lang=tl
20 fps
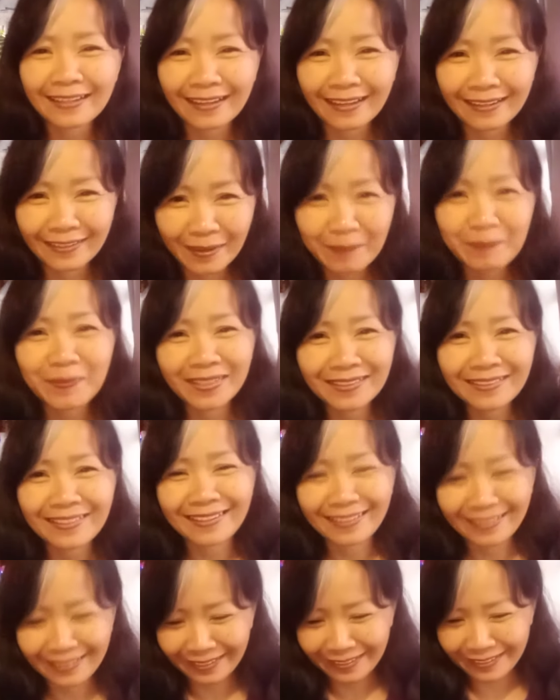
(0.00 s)
Alam niya
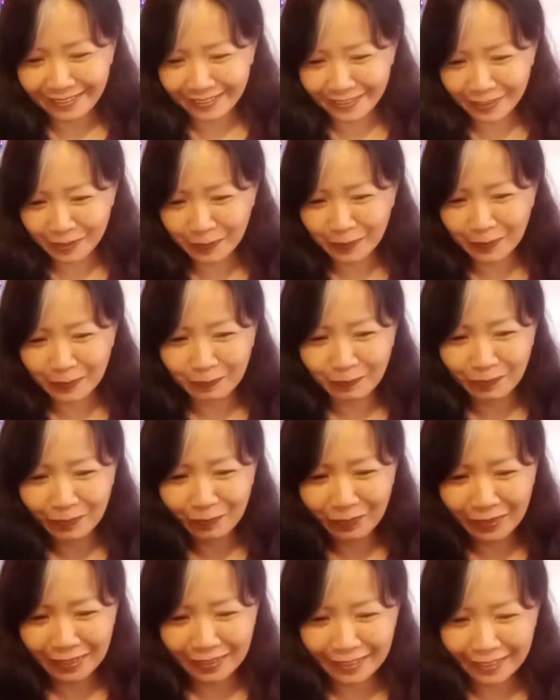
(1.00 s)
talaga. So yung
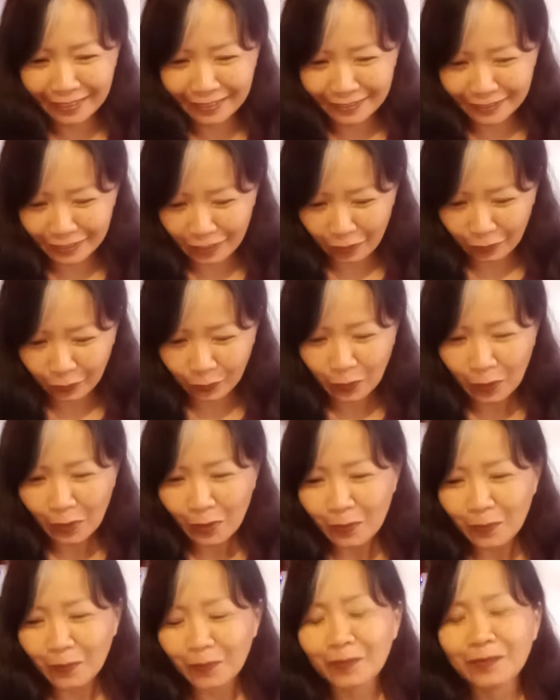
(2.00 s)
binigay niya sa akin,
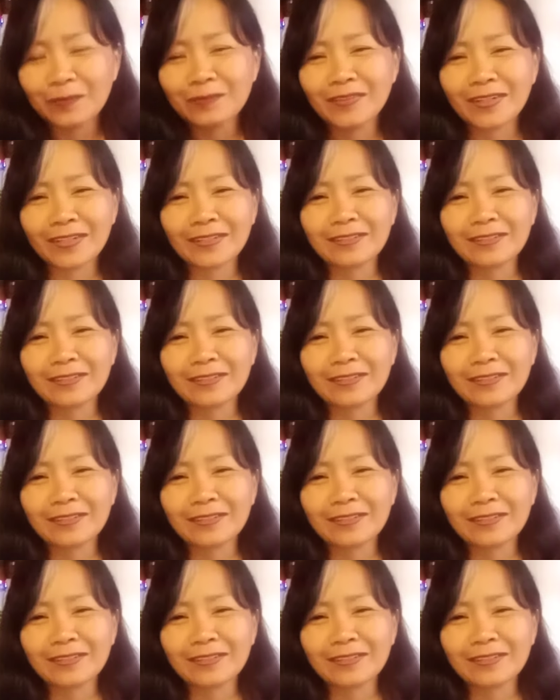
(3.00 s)
oh my